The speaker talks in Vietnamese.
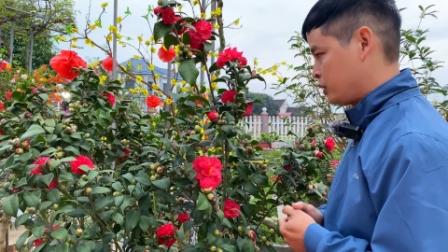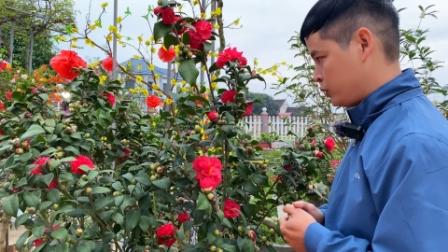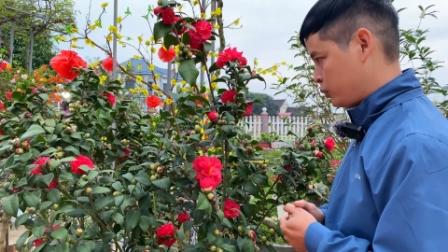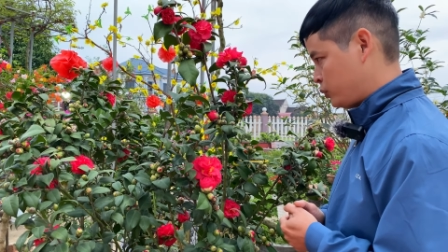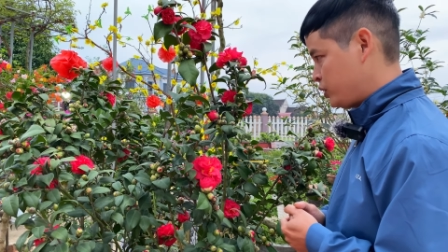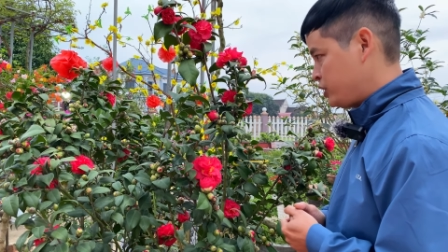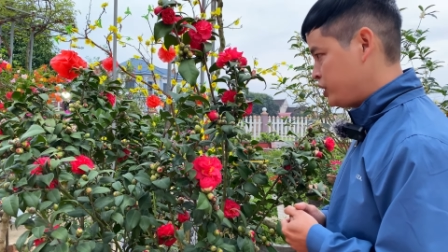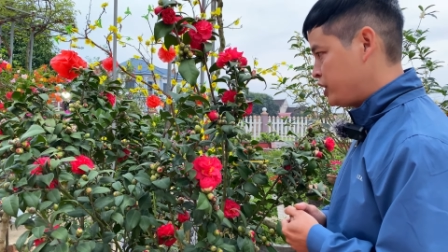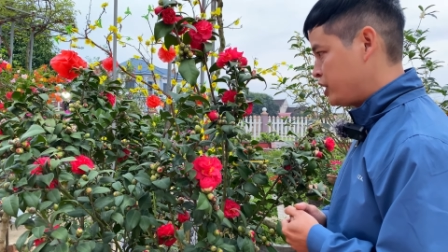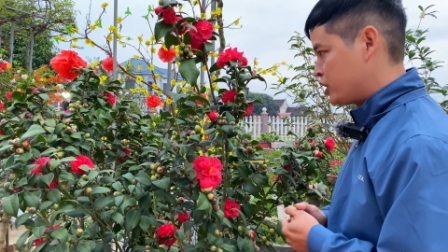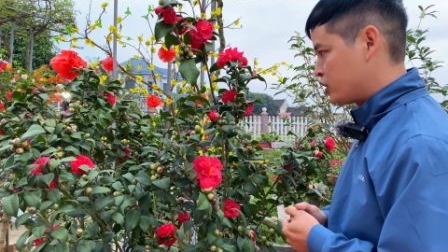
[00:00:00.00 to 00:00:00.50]

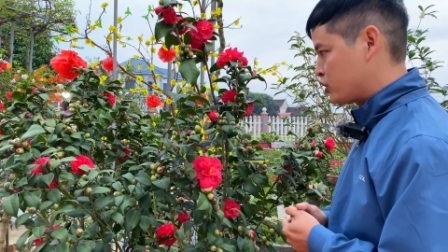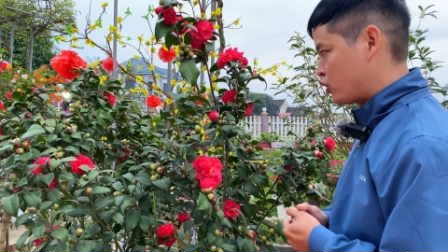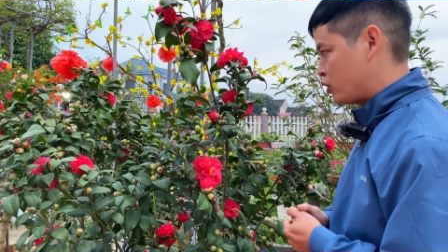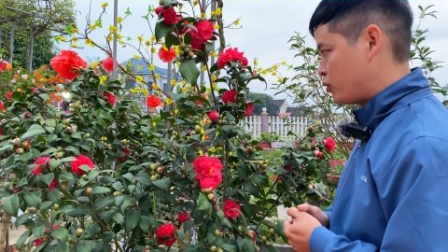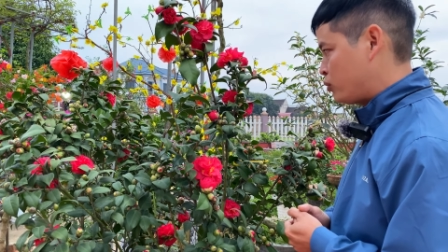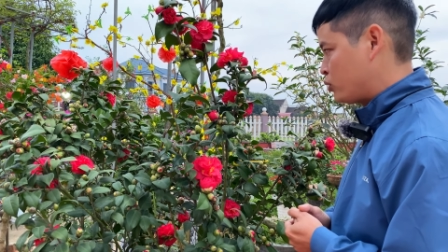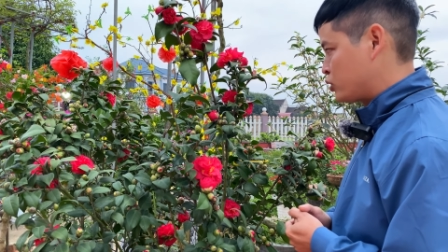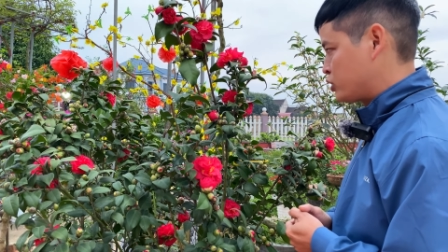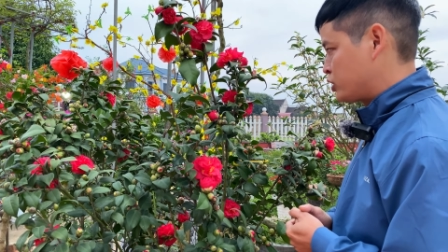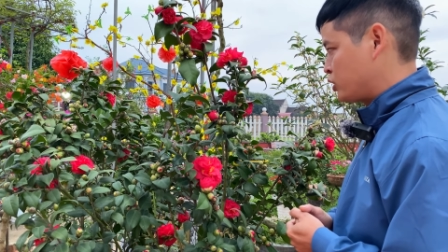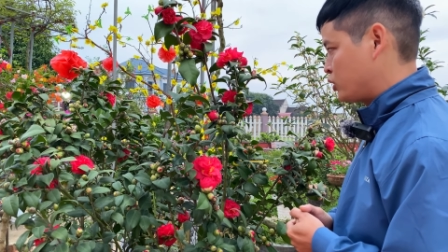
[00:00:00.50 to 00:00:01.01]
Tuy nhiên có
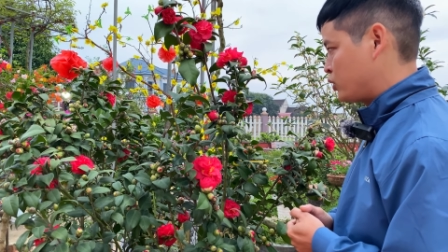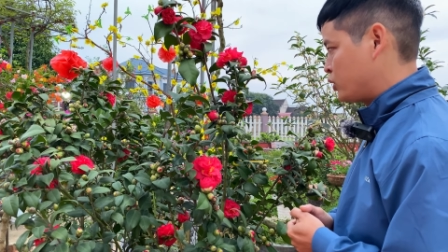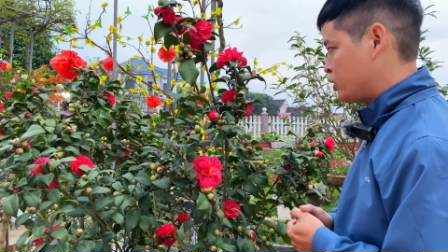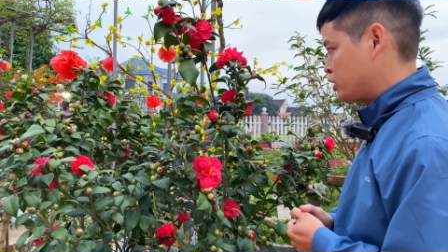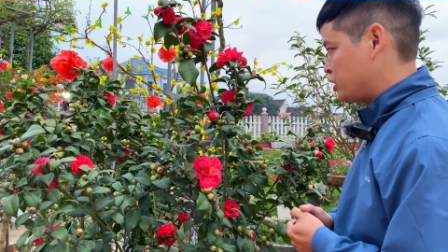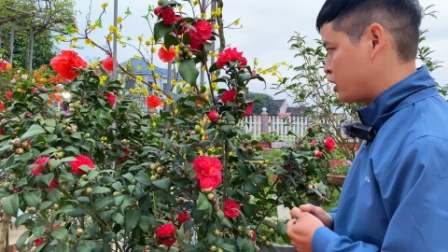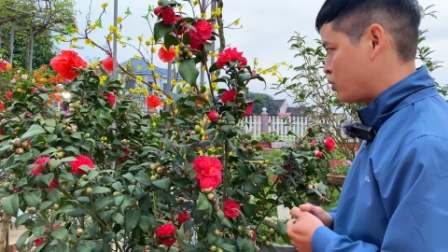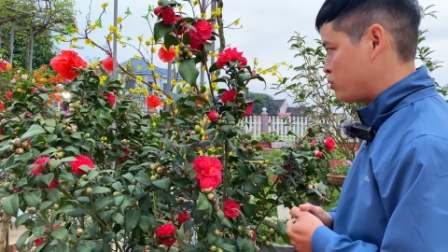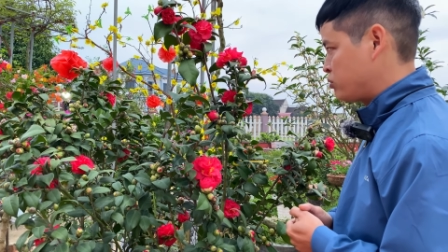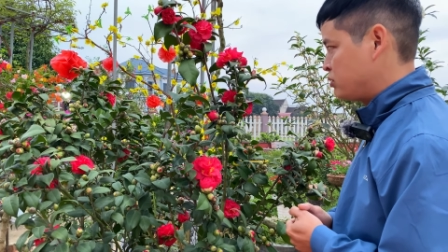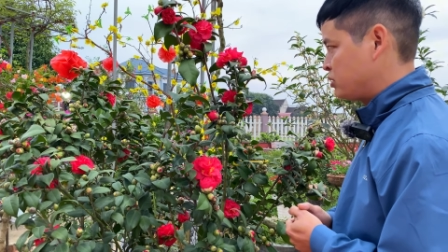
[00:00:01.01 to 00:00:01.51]
một số
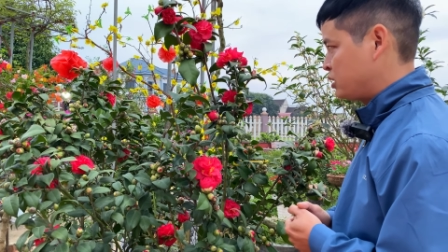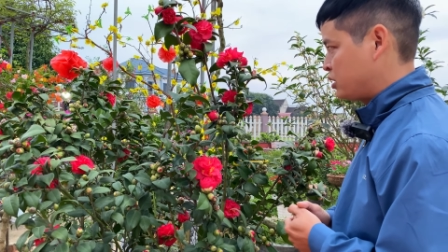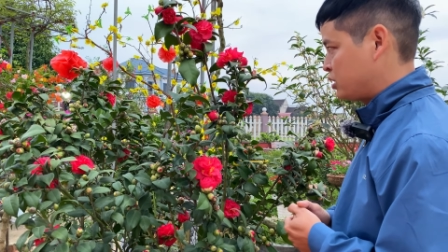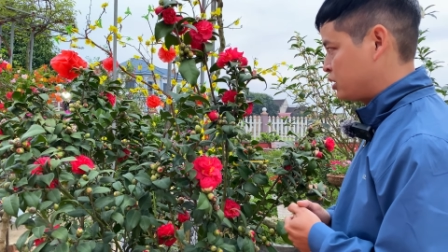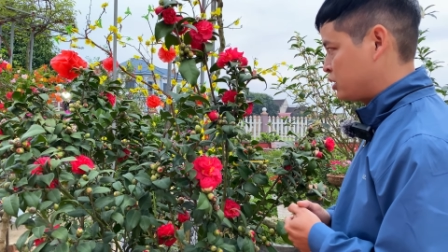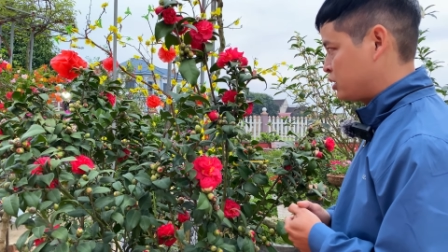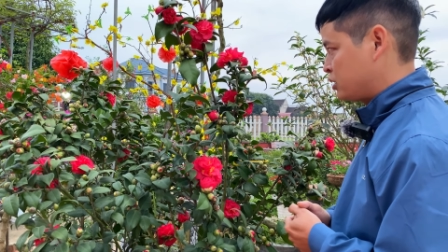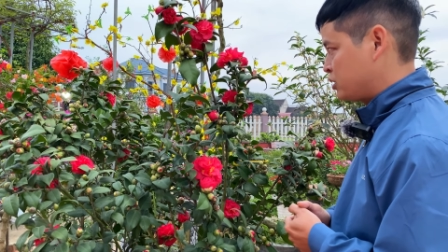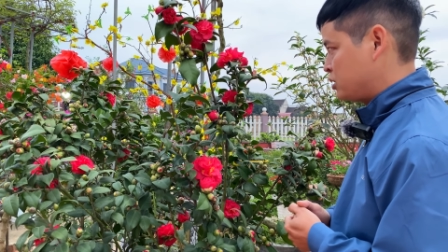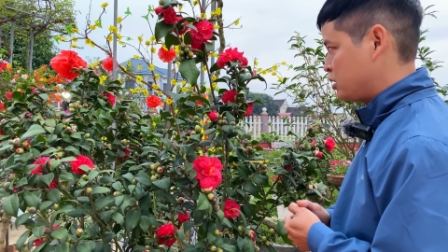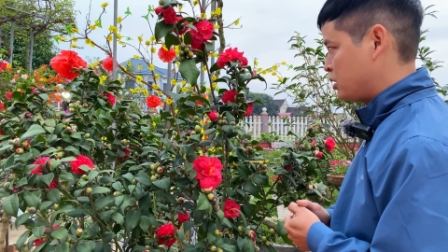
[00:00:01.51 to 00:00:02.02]
giống
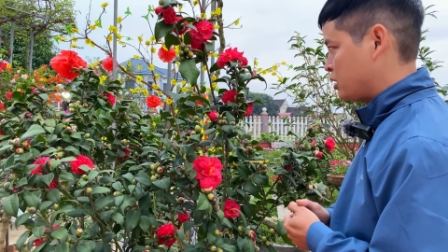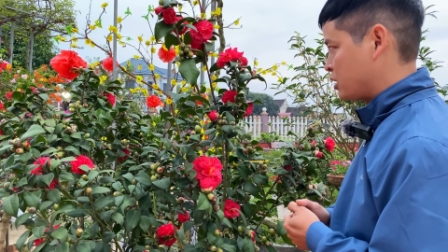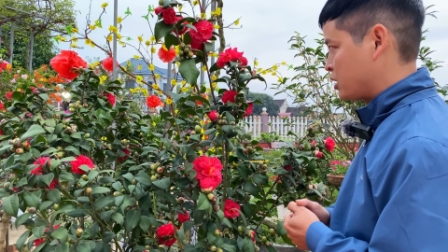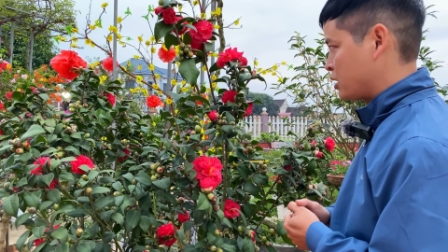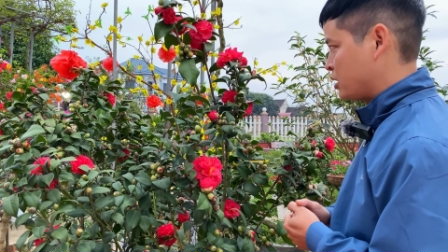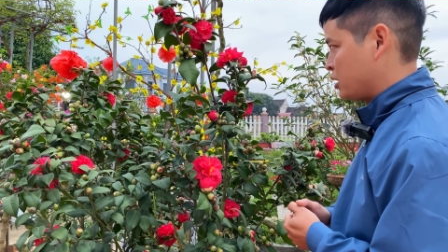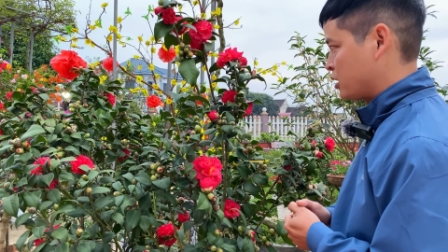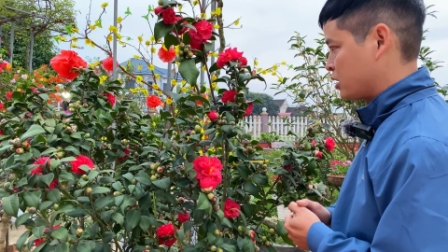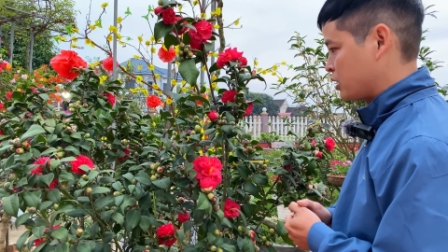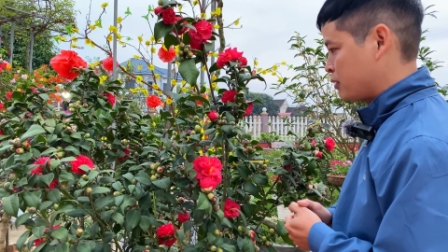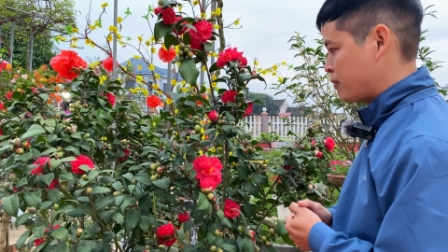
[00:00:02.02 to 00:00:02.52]
ờ, được
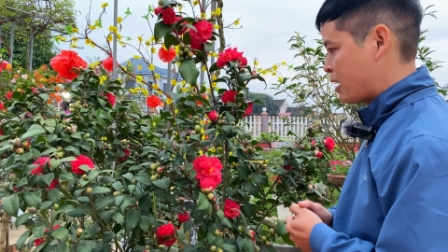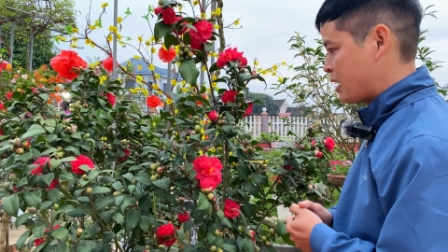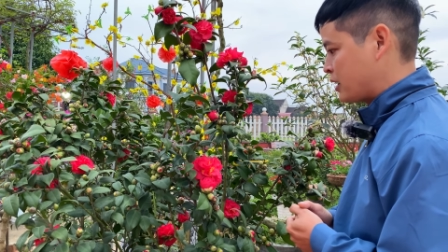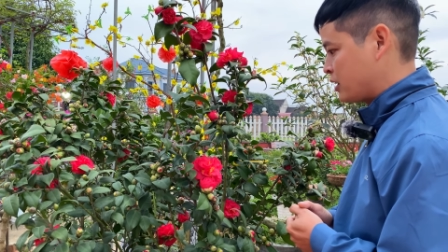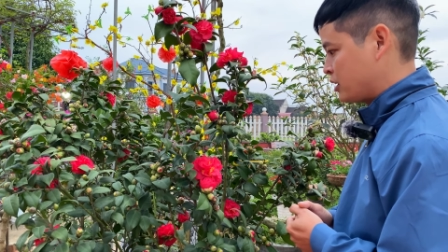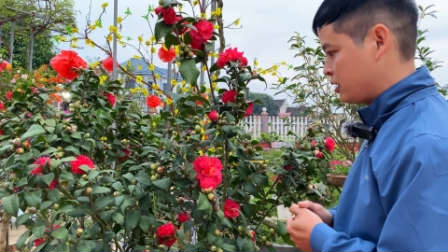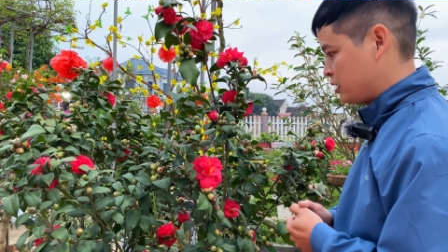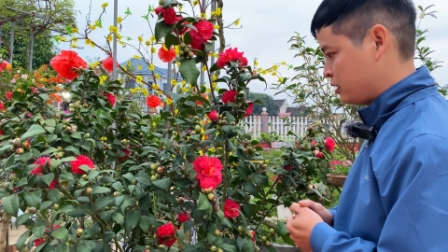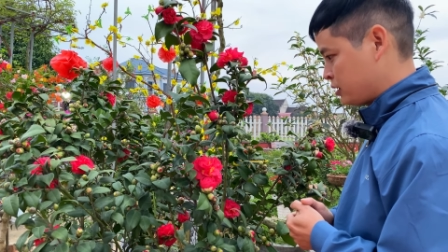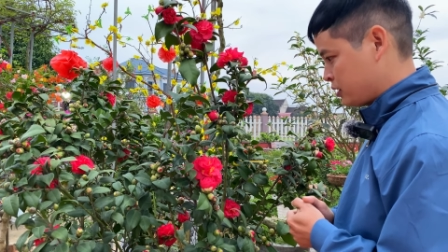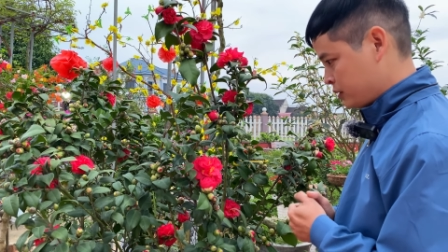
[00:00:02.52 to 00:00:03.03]
ờ, các bác
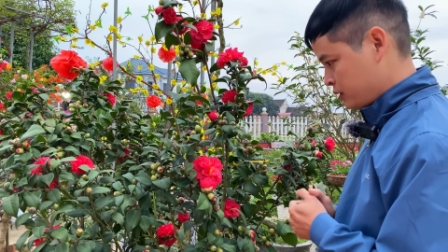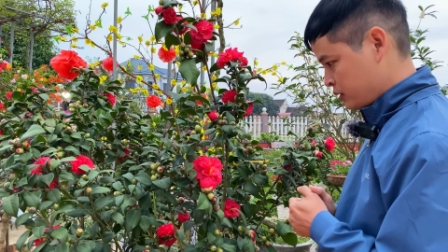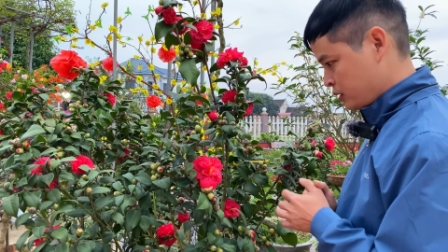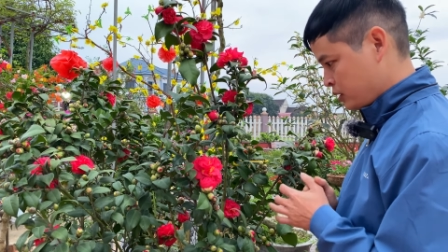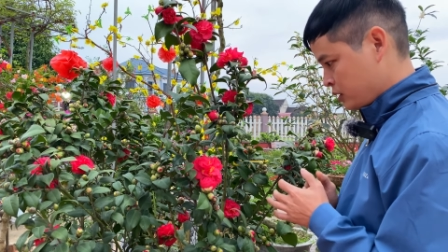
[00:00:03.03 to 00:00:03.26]
ờ,